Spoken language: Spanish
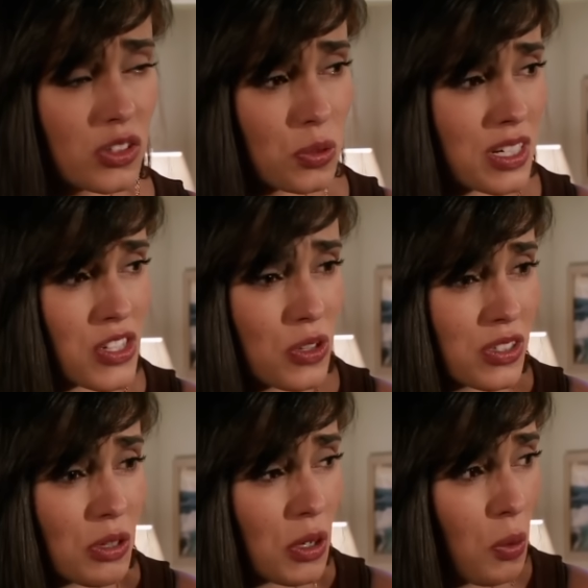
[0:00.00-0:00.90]
Tobias solo
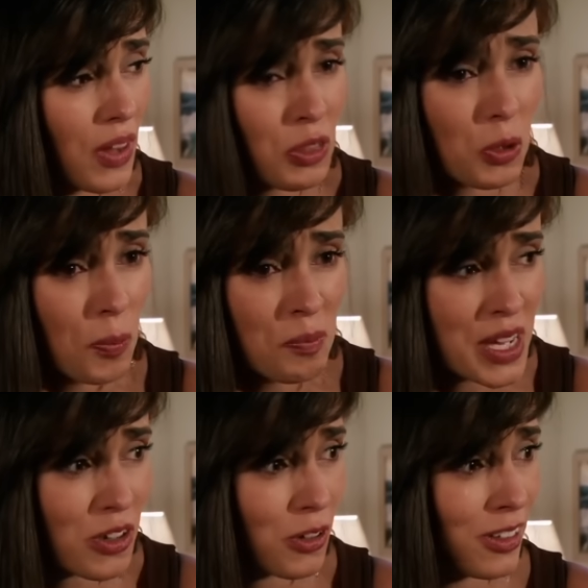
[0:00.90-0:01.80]
estaba jugando
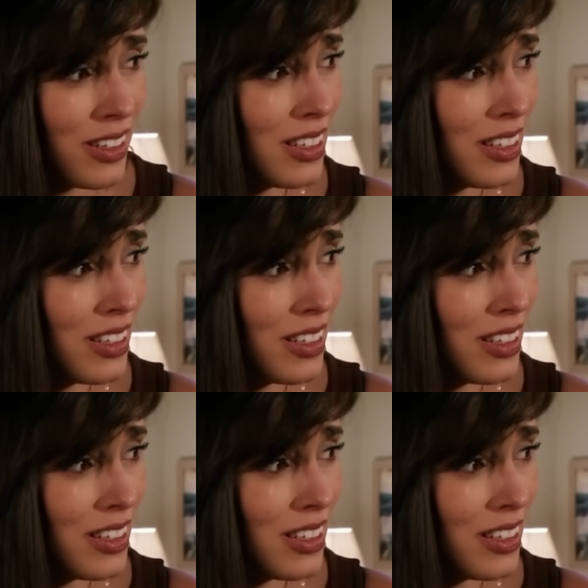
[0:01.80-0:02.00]
conmigo.